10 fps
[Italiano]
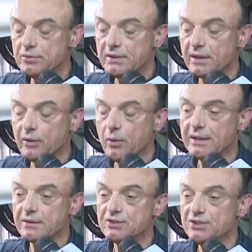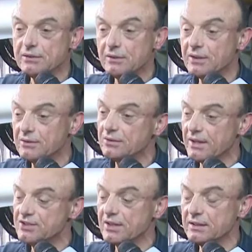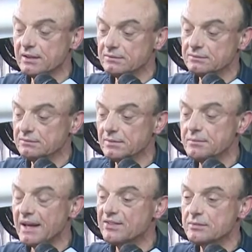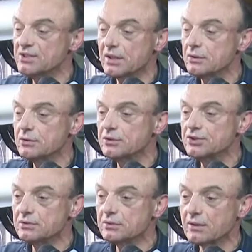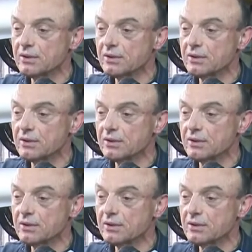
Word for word: punti 3, 4, 5, qualcuno riesce a... il massimo è stato 12 in una